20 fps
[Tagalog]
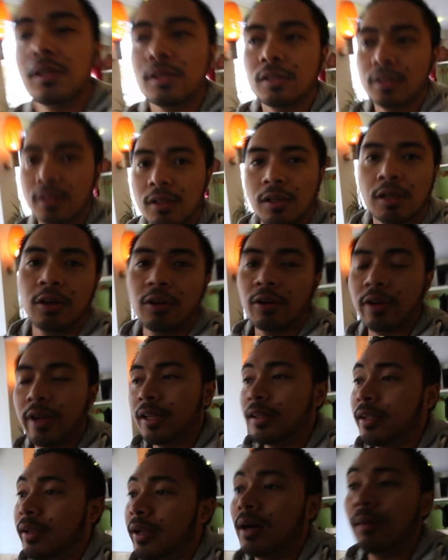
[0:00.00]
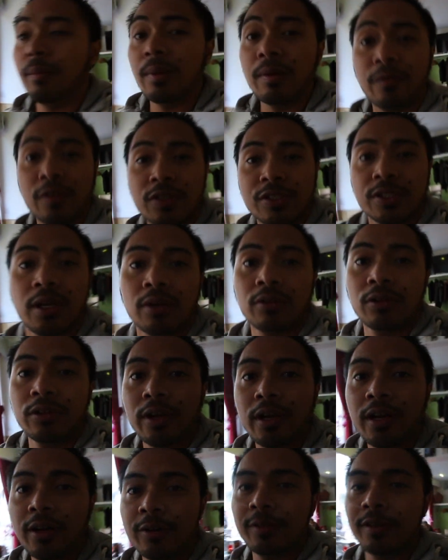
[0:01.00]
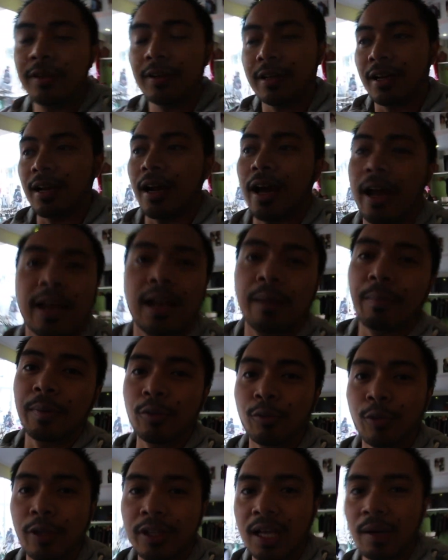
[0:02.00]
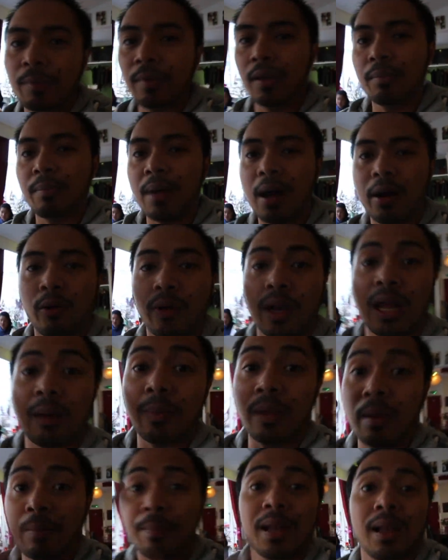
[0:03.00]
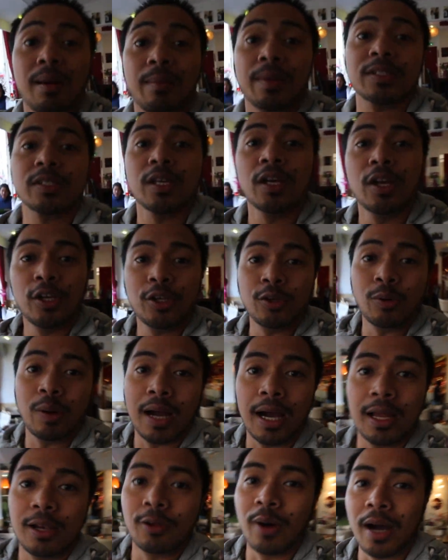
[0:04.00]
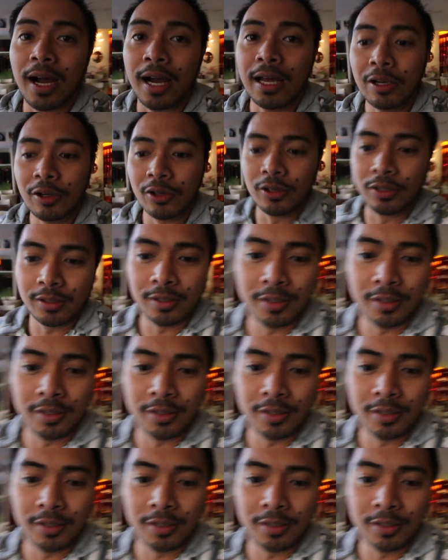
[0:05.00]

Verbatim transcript: So tingin ko ready na kami for second round. Kakain naman ulit kami bago namin ipalabas yung halo-halo.